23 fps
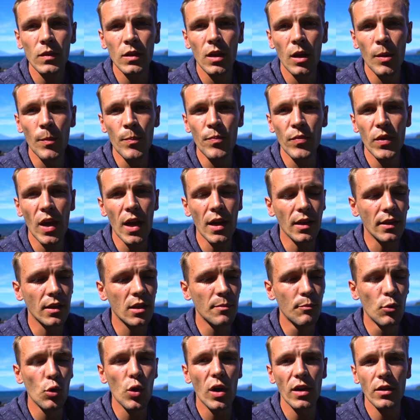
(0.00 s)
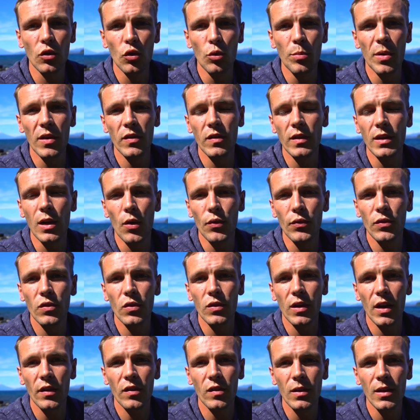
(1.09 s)
ähm, ja, dann die Buchhaltung über sie laufen
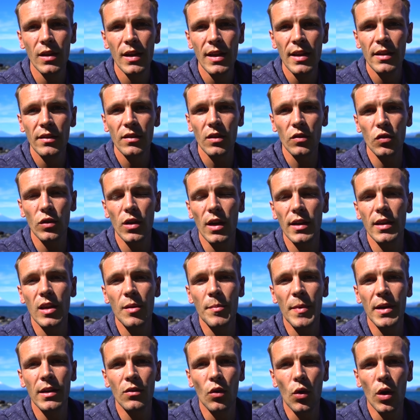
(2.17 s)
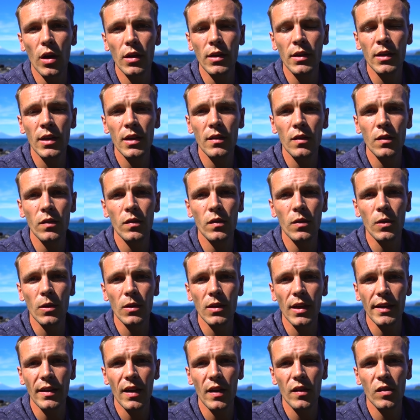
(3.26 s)
zu lassen, dass du da jemanden ordentliches äh,
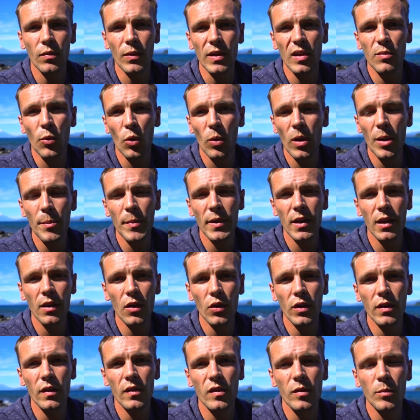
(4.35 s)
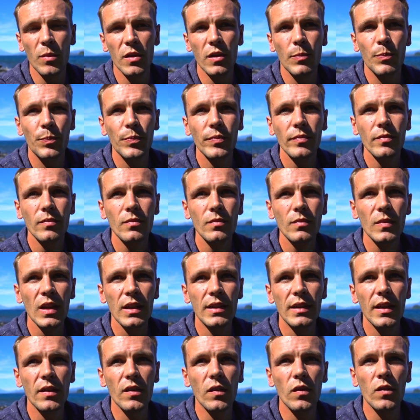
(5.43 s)
direkt hast. Weil das Problem in Georgien ist nämlich,
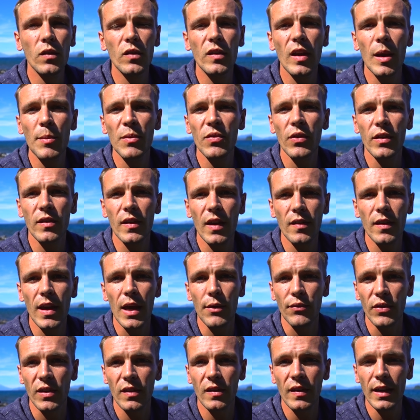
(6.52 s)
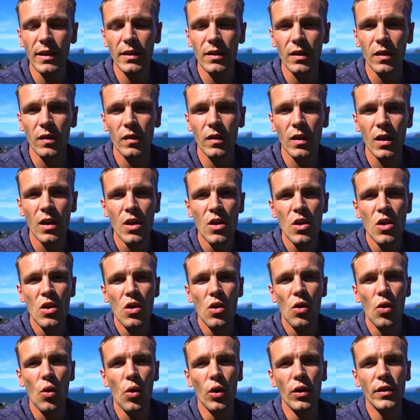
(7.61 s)
dass das System zwar sehr, sehr effizient ist
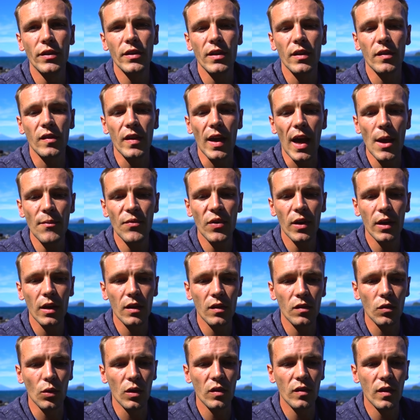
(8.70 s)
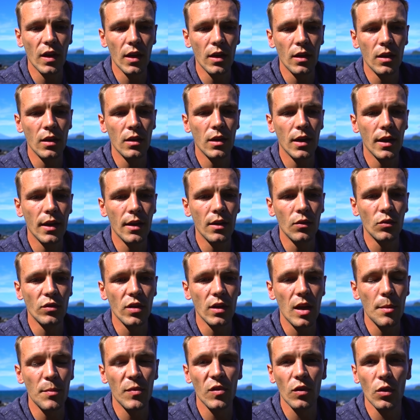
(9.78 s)
und es sehr einfach ist, so gesehen ein
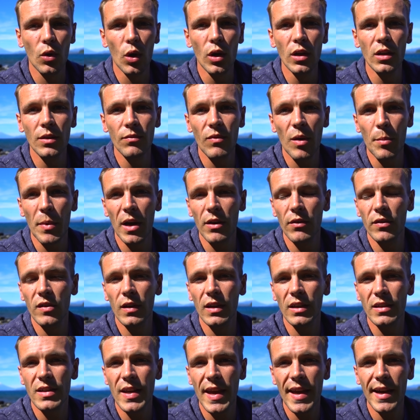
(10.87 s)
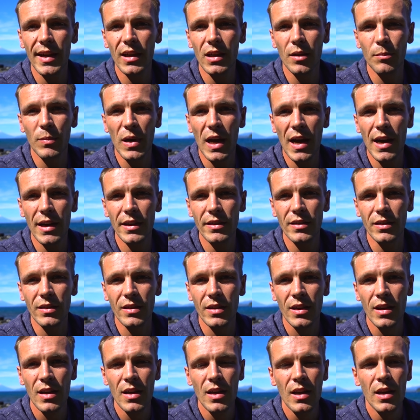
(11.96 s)
Unternehmen zu gründen, wenn man gewisse Kriterien
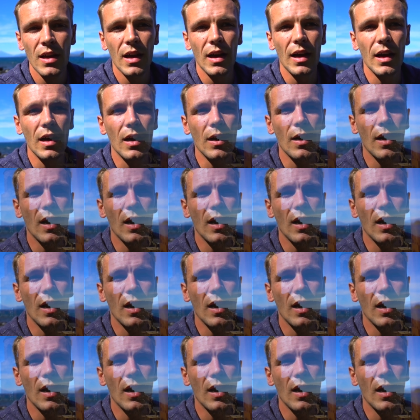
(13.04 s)
beachtet. Äh,